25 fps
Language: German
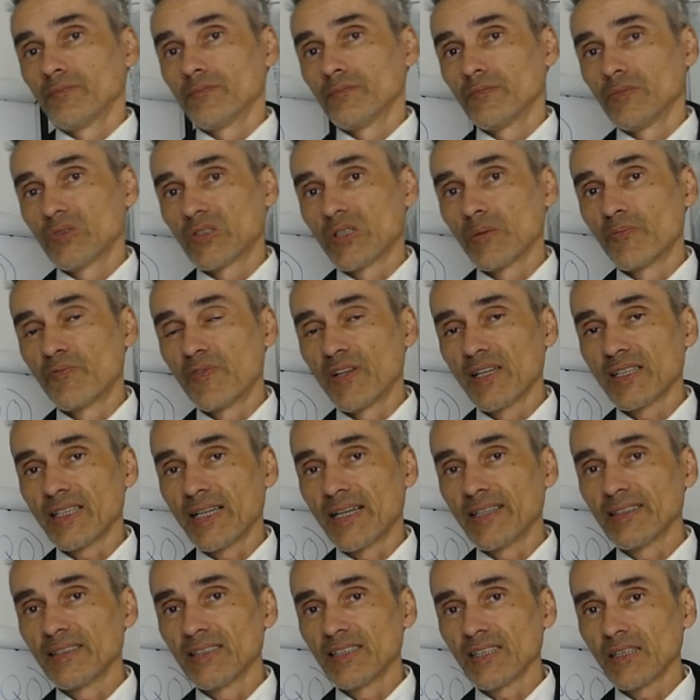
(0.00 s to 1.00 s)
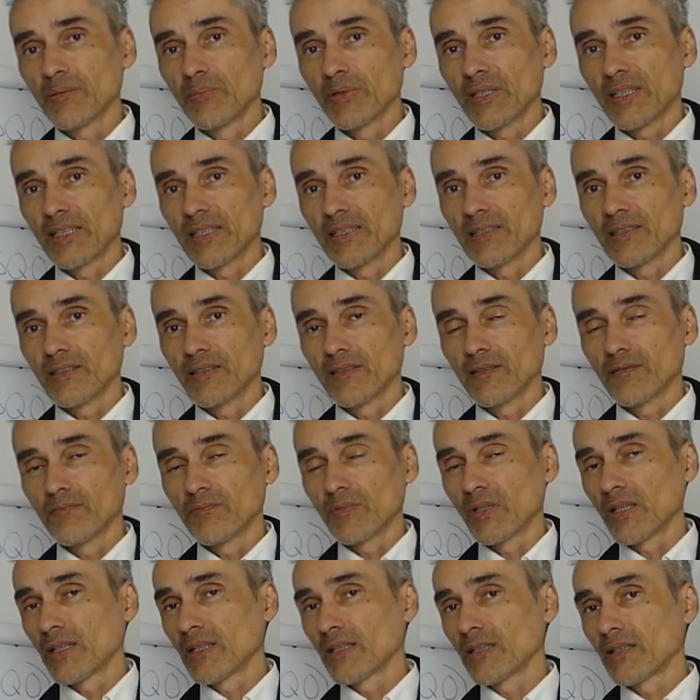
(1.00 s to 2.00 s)
Es gibt vielleicht andere Bereiche.
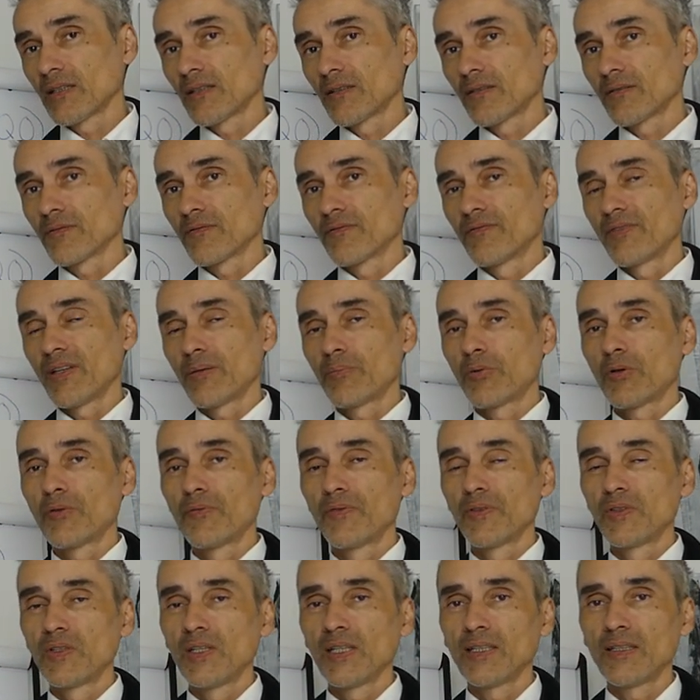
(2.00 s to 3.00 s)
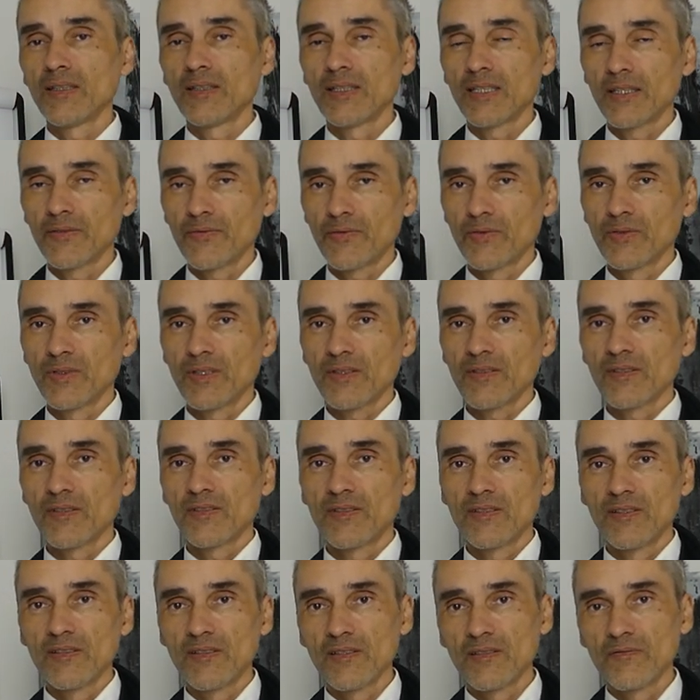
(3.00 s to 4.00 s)
Naja, wer profitiert denn davon, dass die
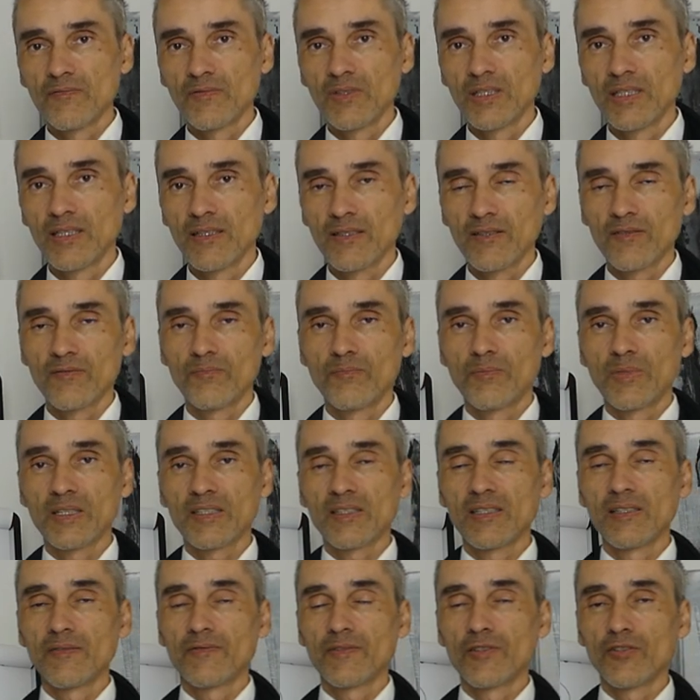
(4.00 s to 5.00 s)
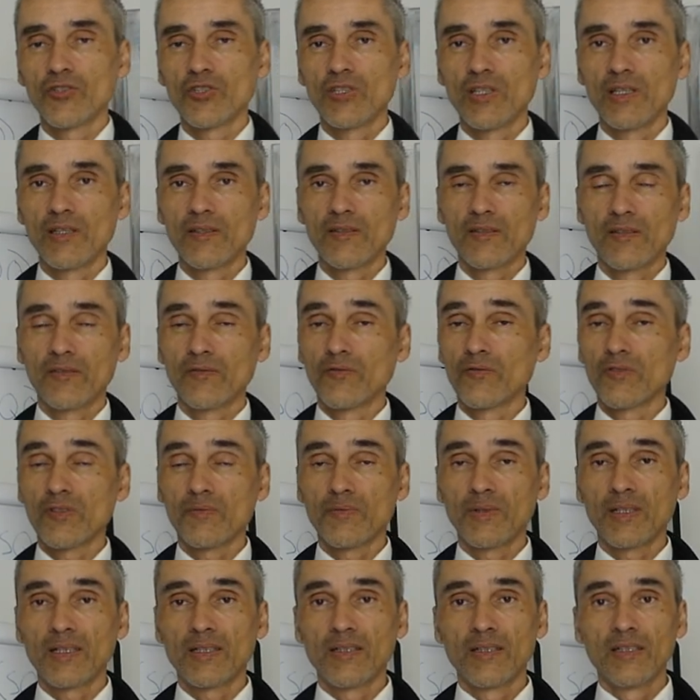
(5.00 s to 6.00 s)
Zinsen wieder massiv gestiegen sind und
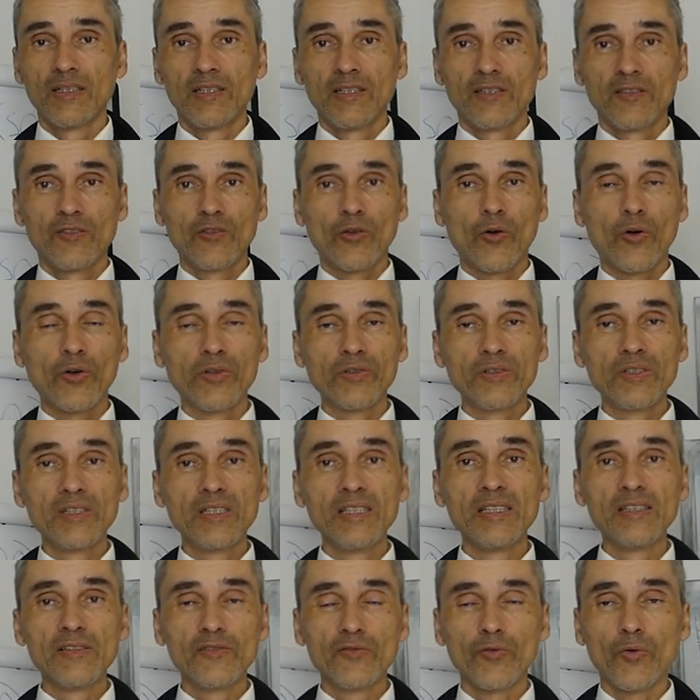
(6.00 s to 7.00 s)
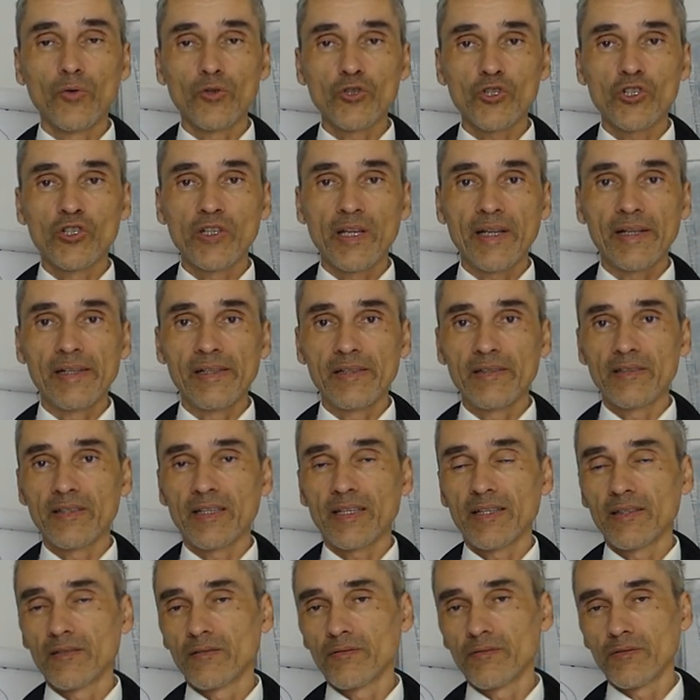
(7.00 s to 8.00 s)
zwar noch nie so schnell
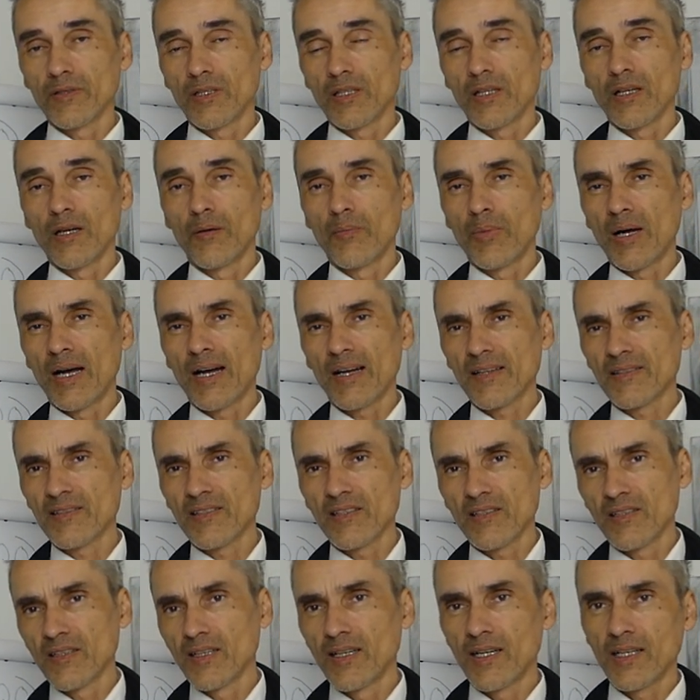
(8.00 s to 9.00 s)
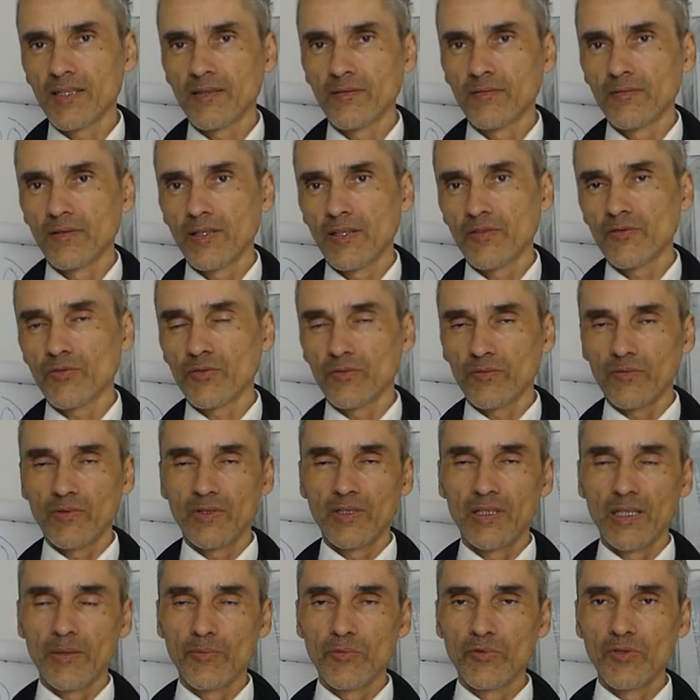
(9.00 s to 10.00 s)
seit, ich glaube, 80 Jahren, also
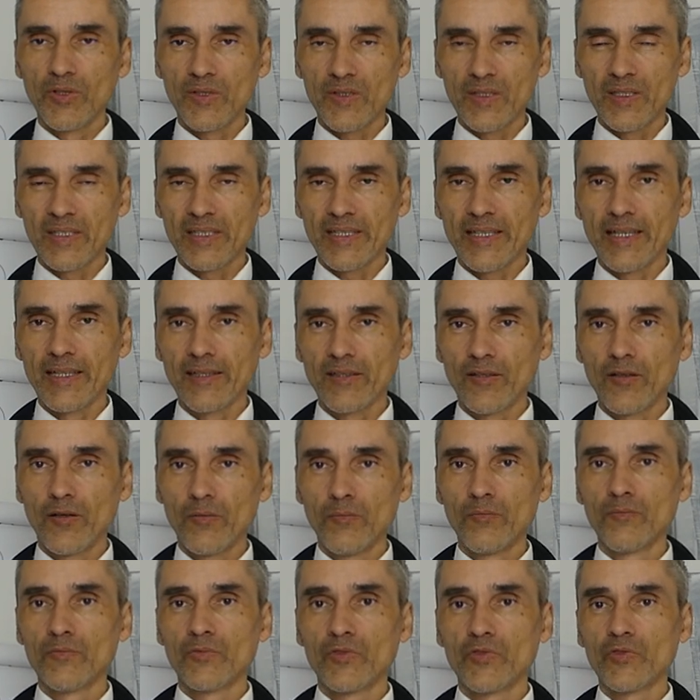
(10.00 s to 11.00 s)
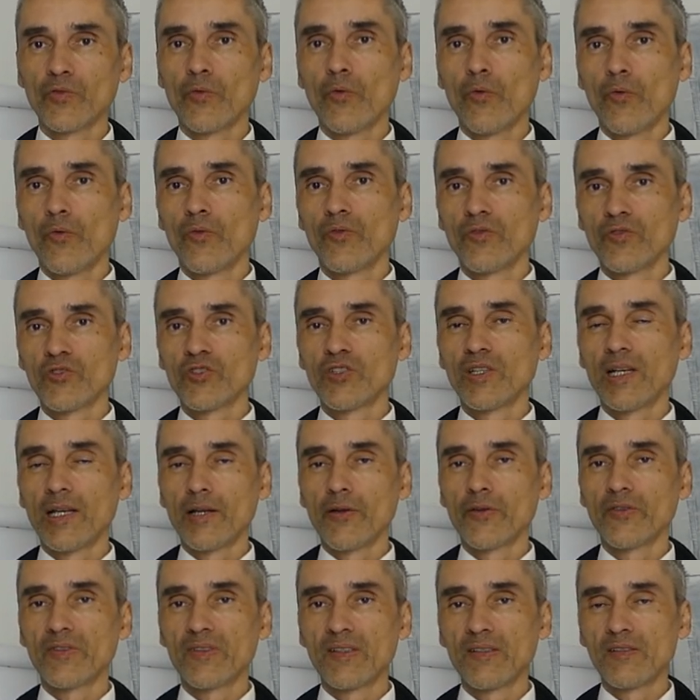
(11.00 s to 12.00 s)
in dem kurzen Zeitraum, so
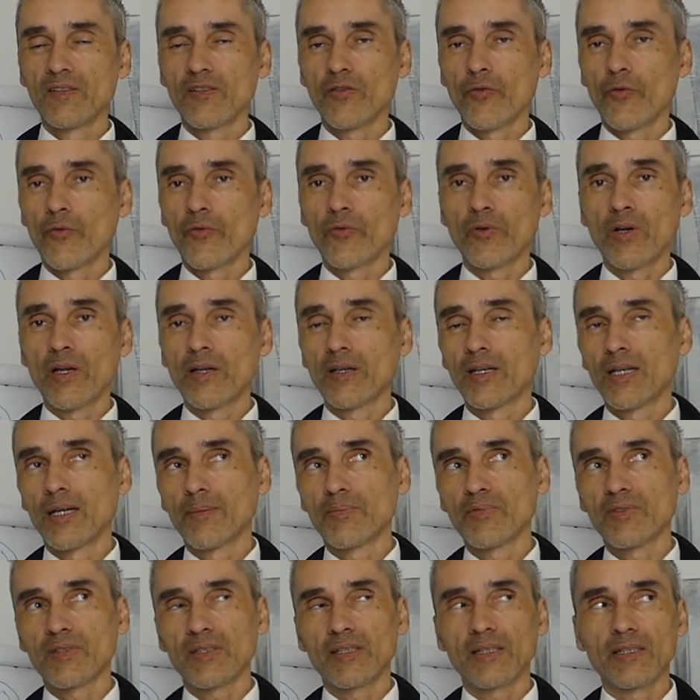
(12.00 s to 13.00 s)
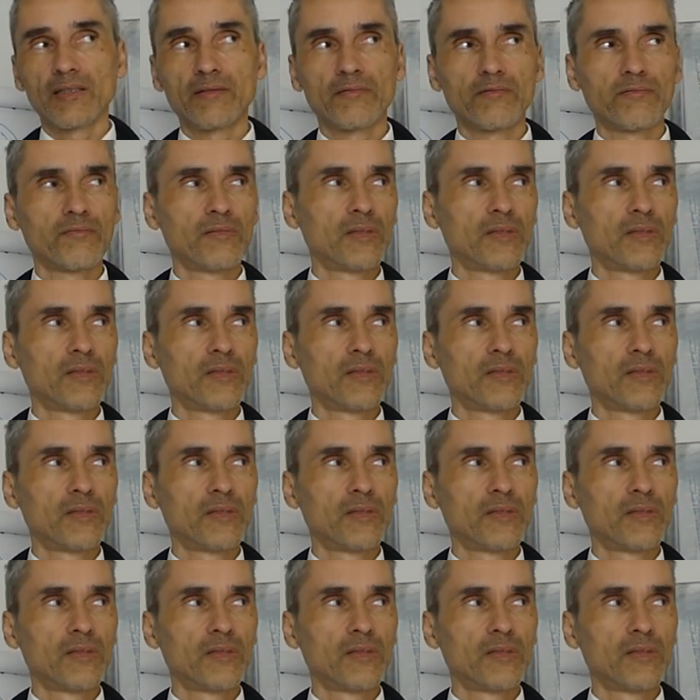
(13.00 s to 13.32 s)
schnelle Zinserhöhungen gab es seit,